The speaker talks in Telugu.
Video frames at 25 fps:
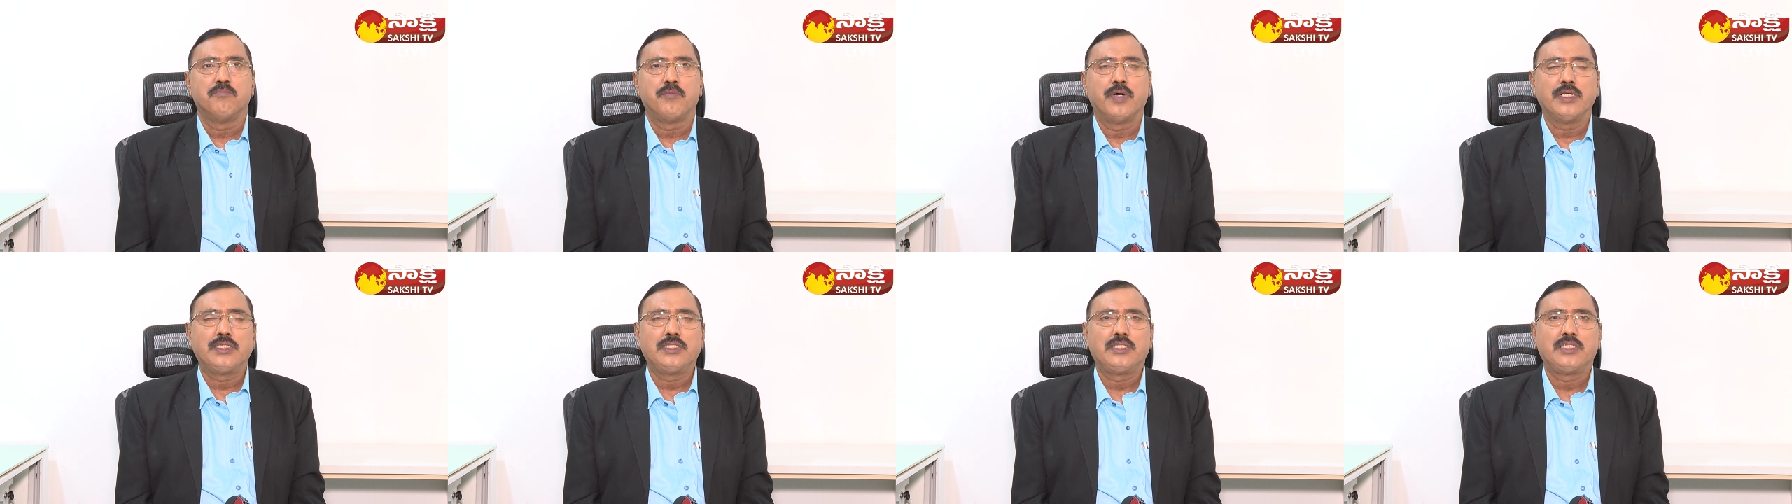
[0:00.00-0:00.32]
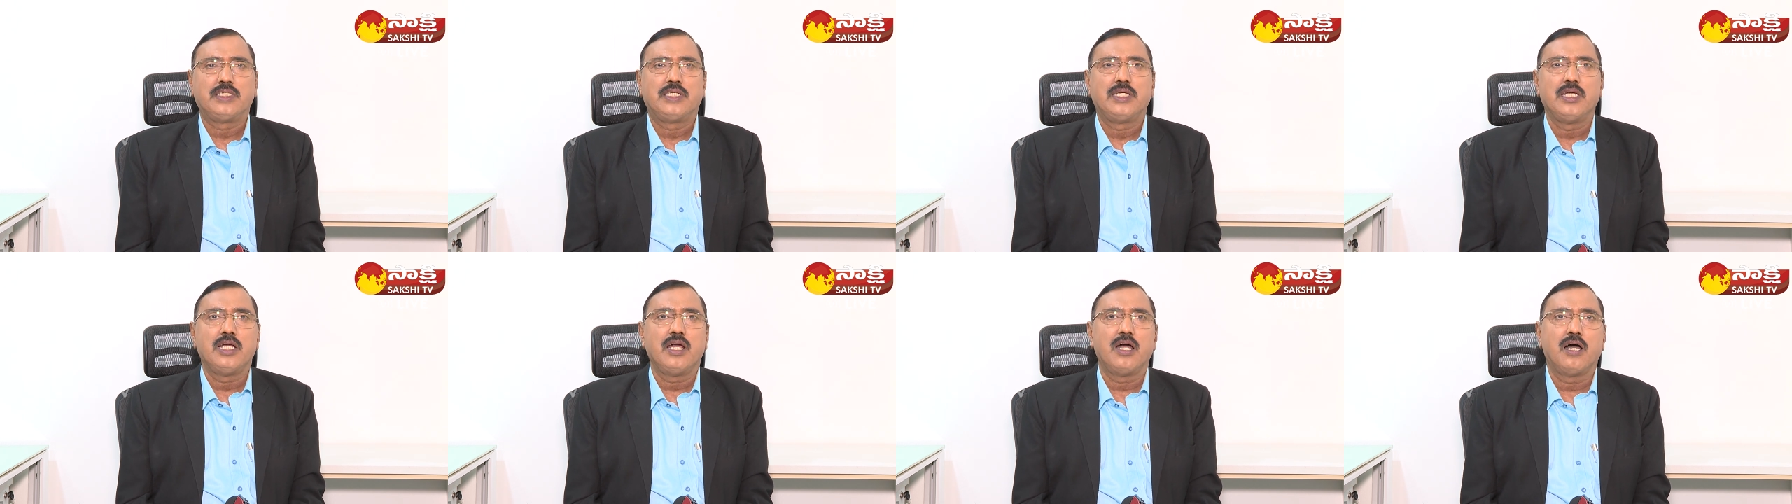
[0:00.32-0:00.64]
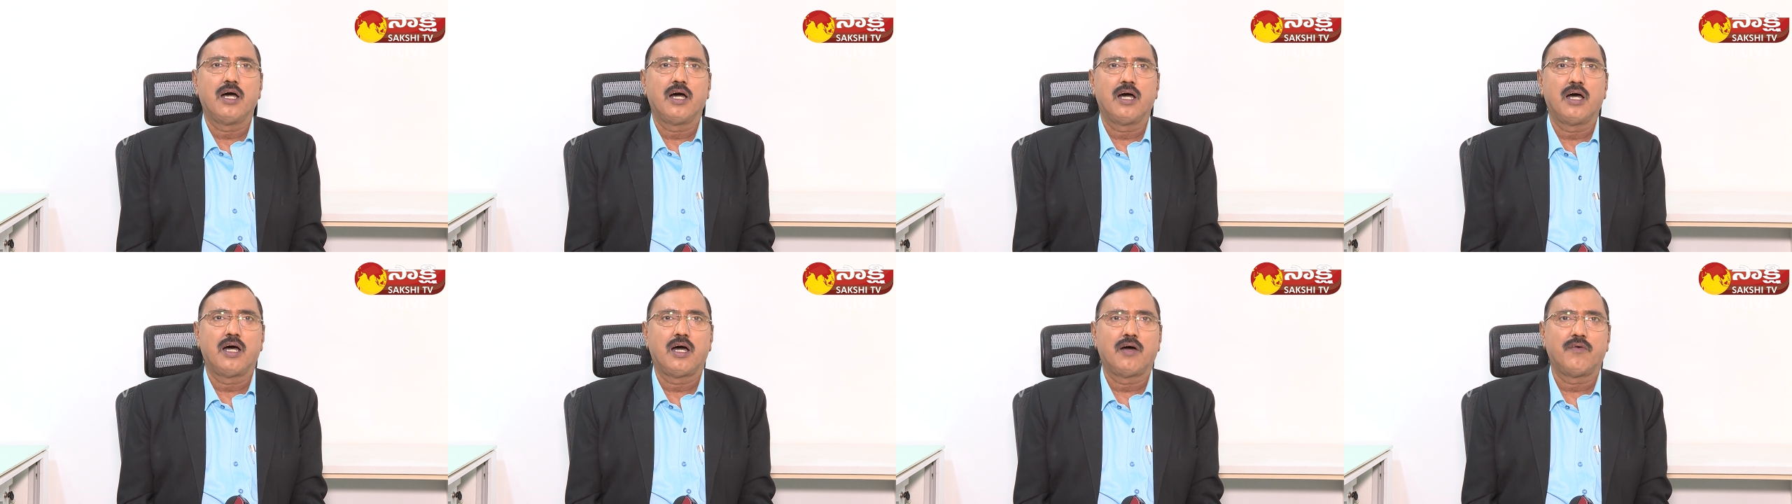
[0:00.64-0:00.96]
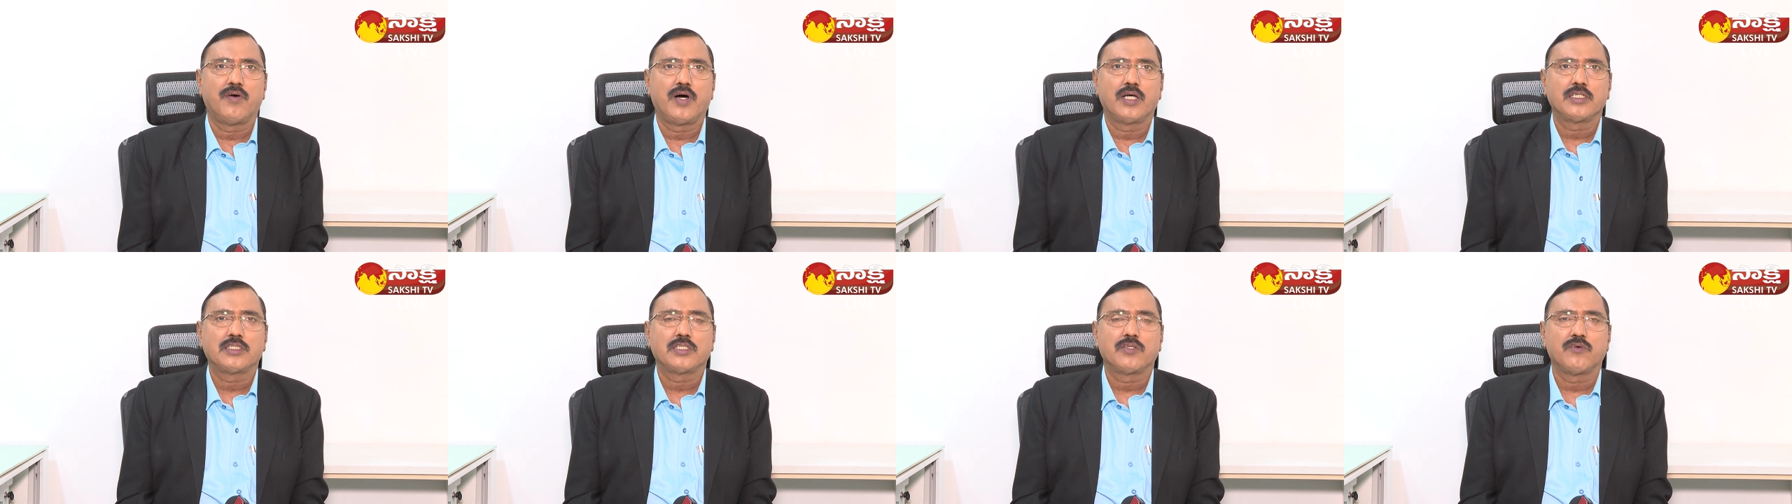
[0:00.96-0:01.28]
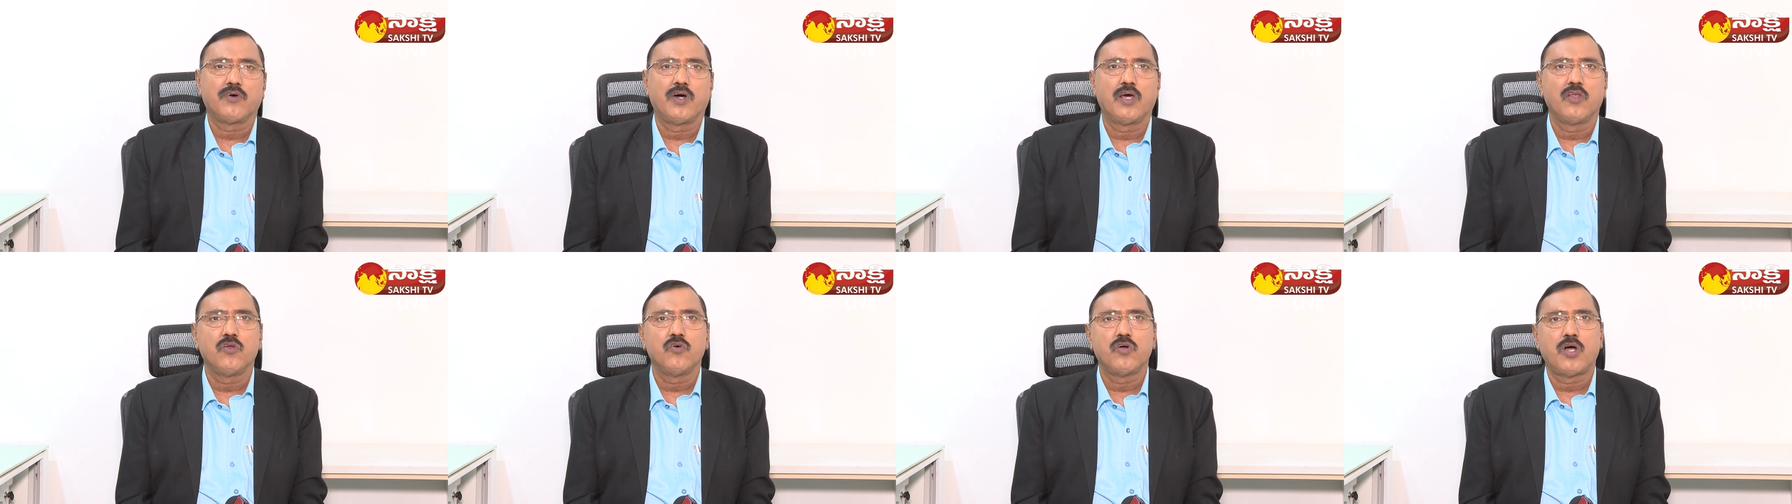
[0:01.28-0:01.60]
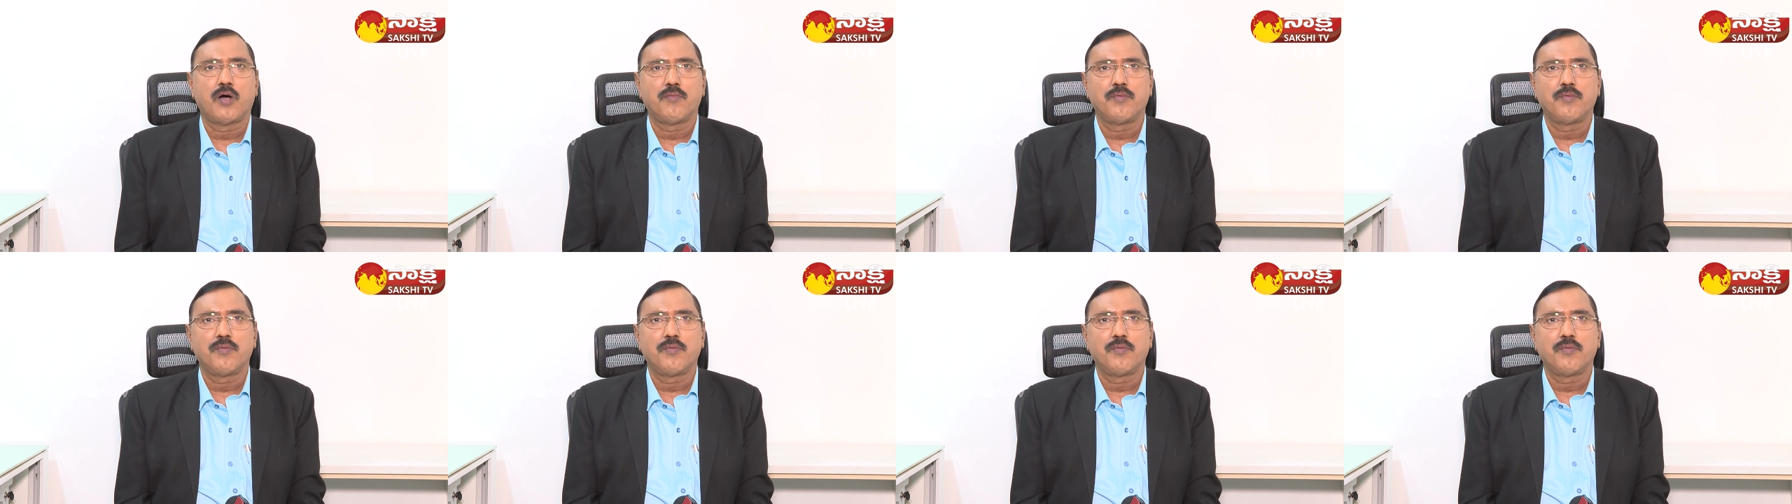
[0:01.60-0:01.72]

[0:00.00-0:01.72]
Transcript: పచ్చిగా అవాస్తవాలు